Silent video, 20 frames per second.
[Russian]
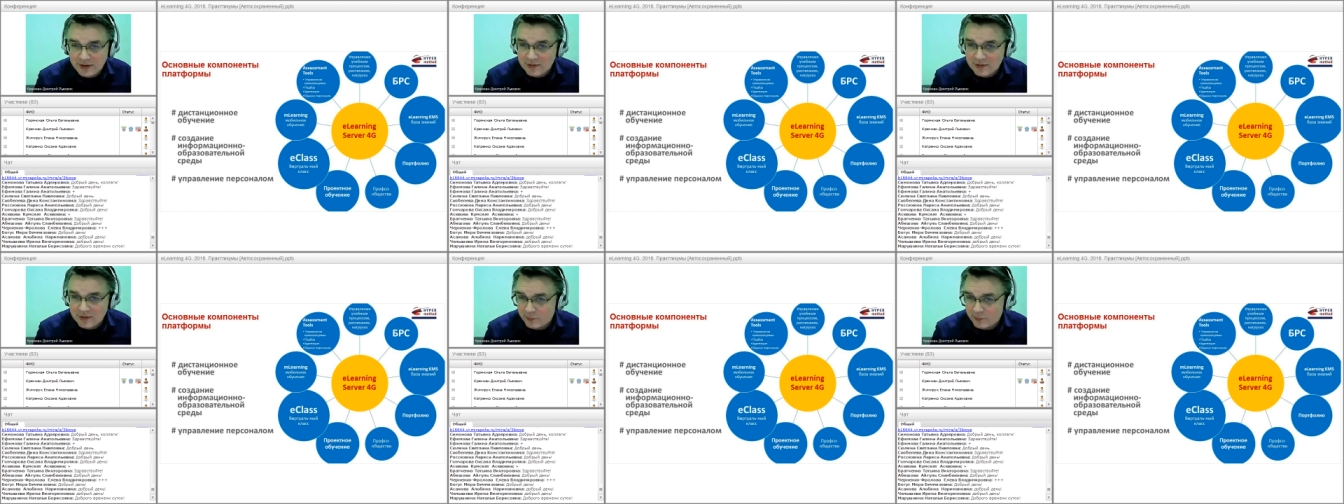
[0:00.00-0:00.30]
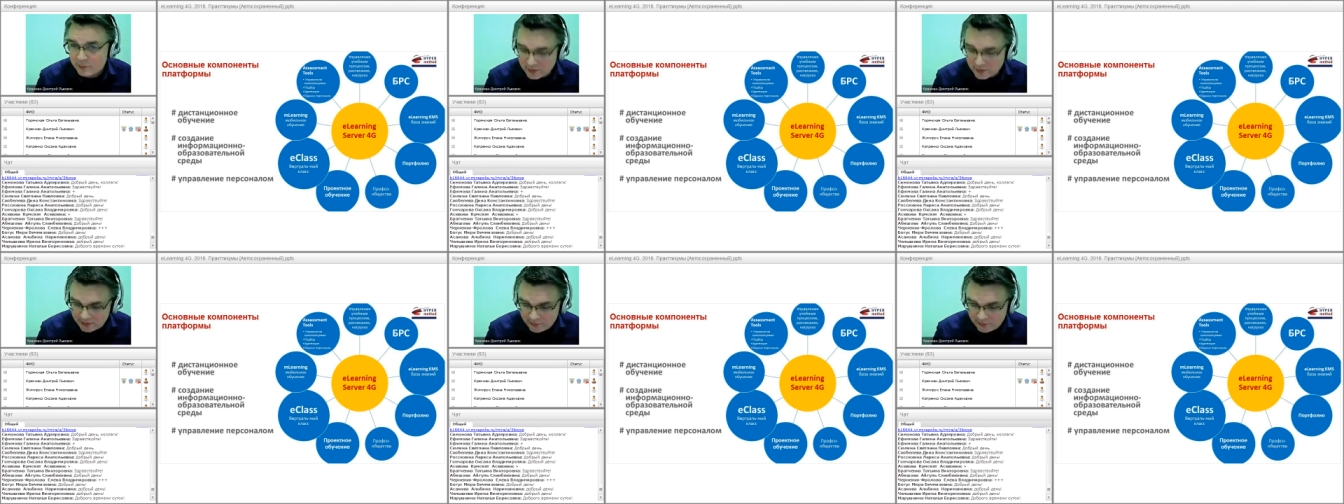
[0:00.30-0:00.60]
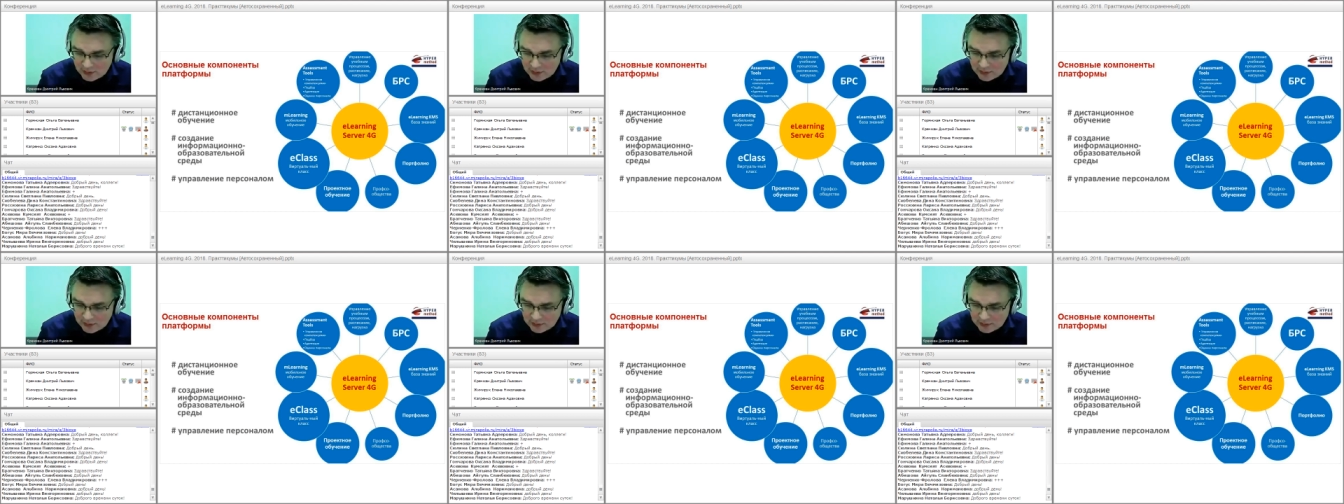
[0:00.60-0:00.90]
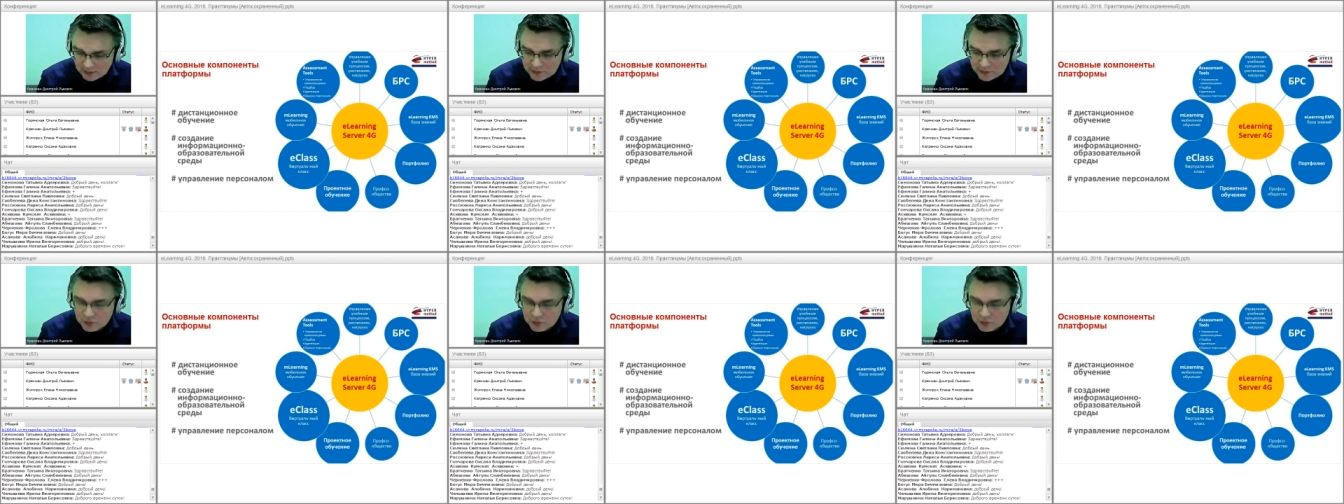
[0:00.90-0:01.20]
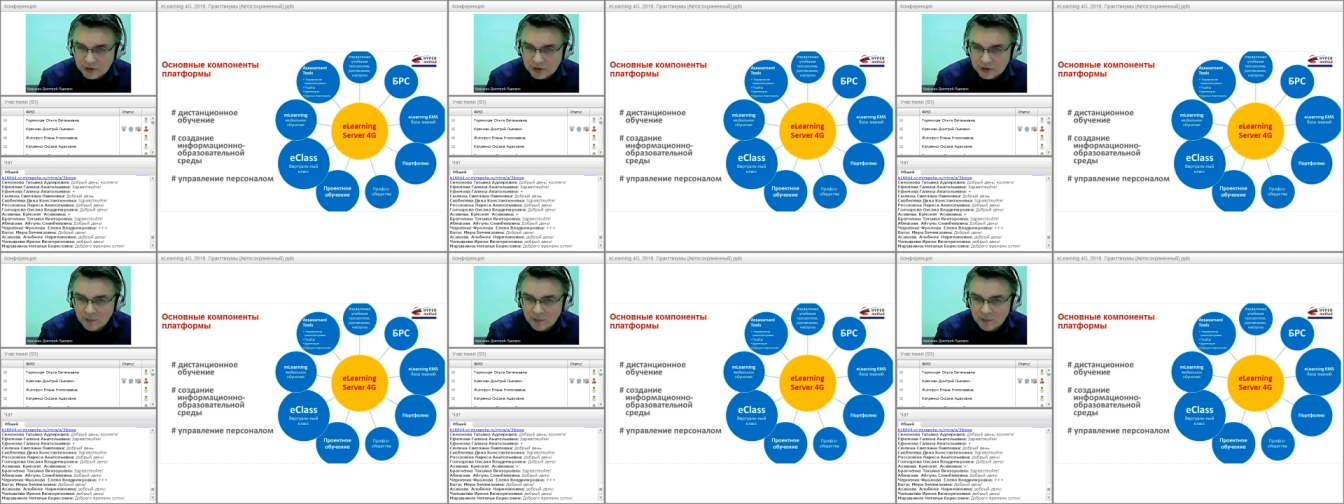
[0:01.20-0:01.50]
по крайней мере, для сегодняшней
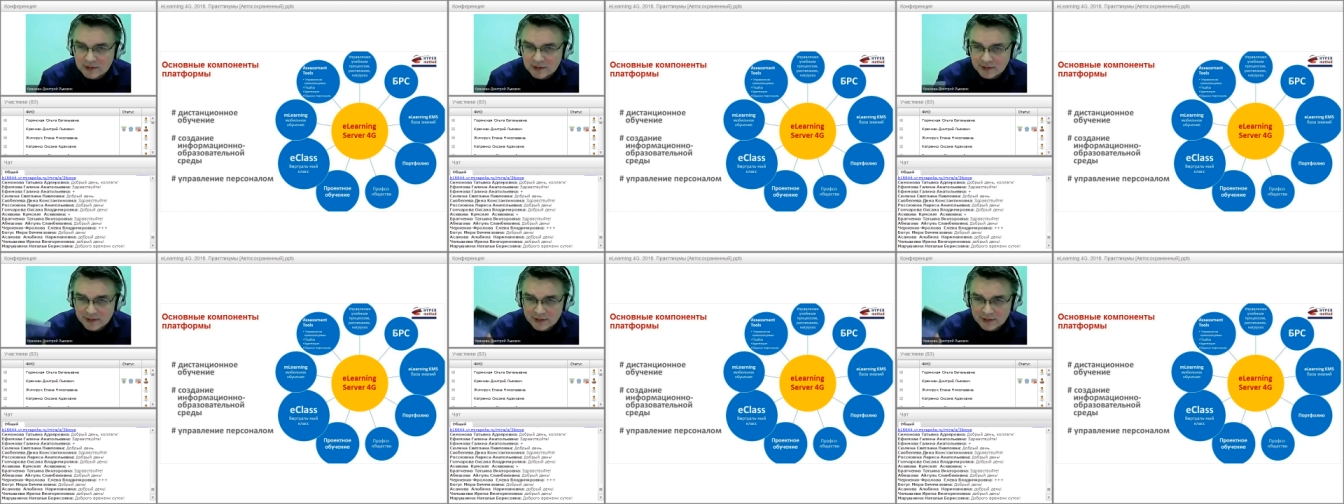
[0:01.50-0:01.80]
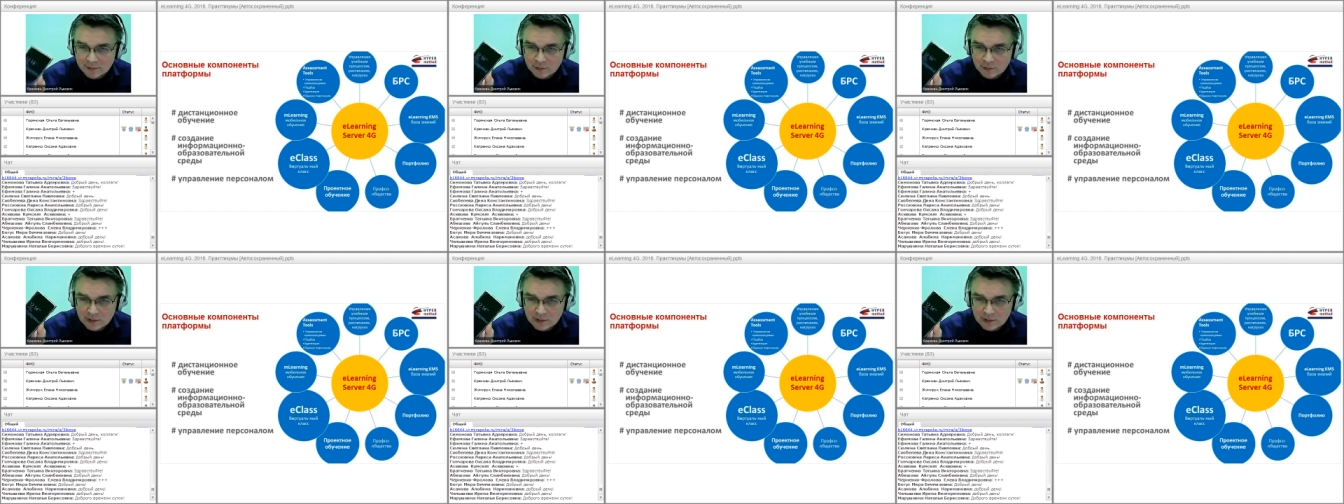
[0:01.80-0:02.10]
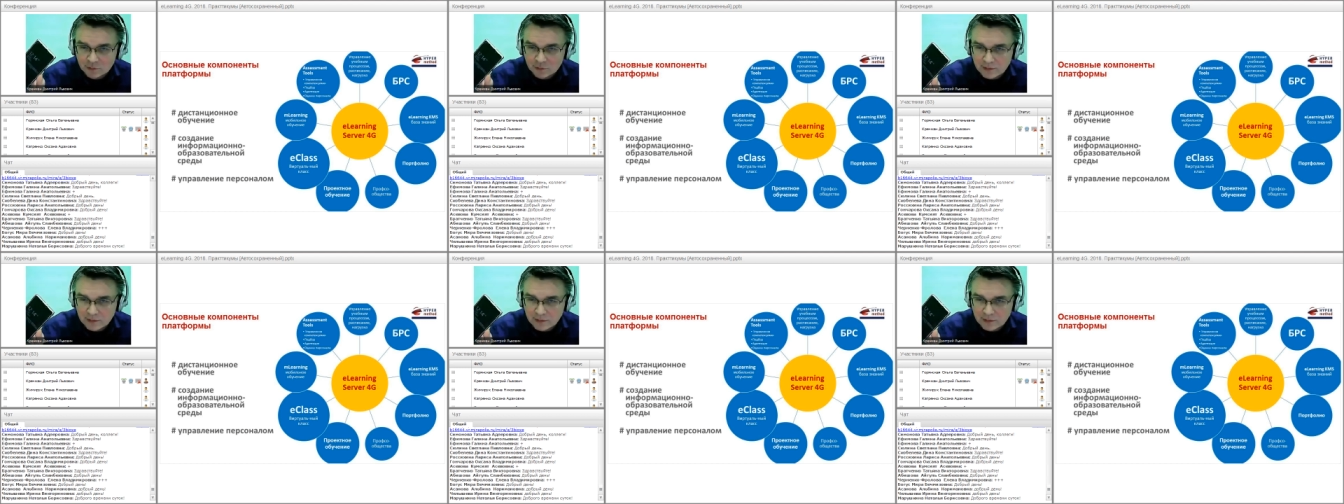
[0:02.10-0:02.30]
демонстрации, там, там вот